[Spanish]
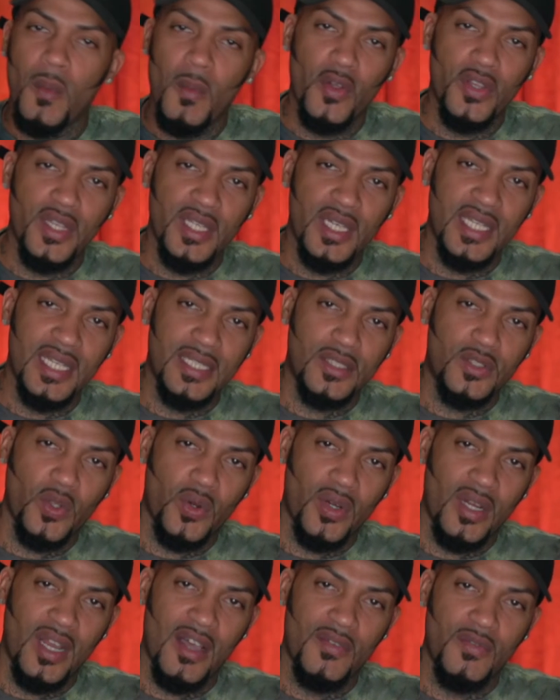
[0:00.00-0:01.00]
Como diría
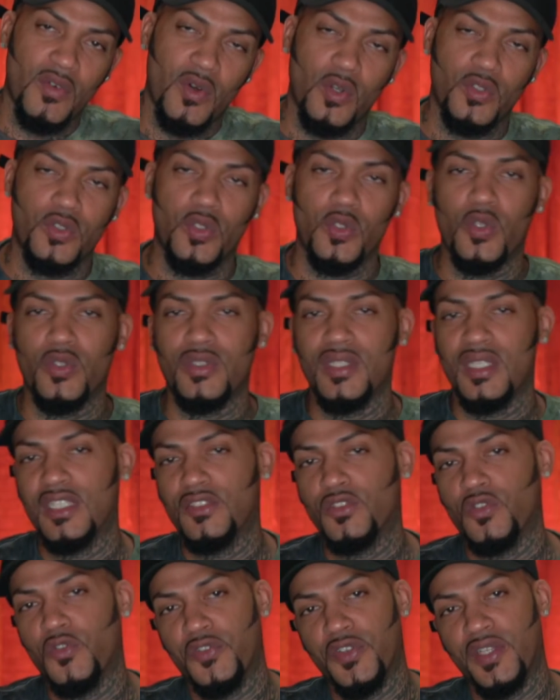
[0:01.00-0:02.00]
Héctor Labo, todo
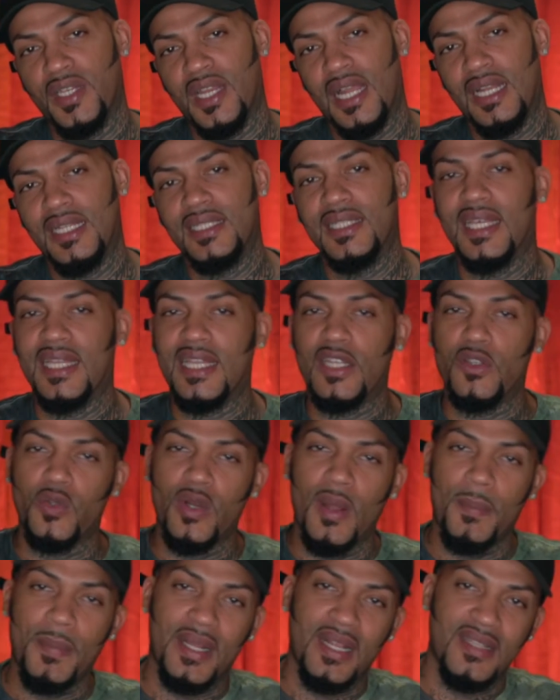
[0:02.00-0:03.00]
tiene su final, nada
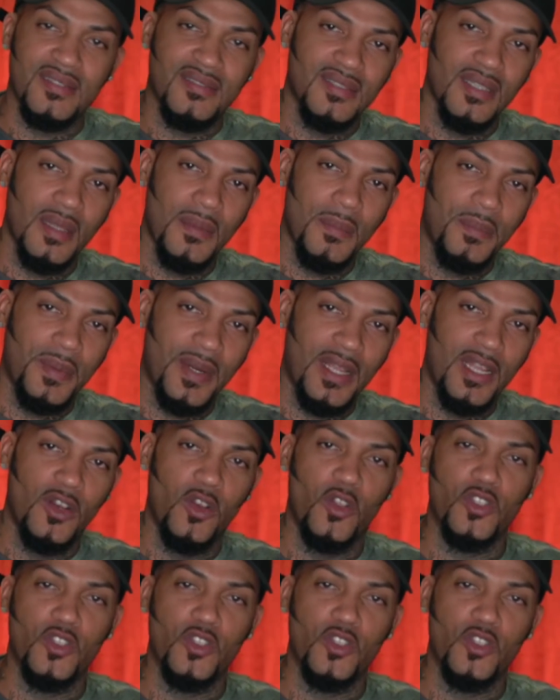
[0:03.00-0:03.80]
dura para siempre.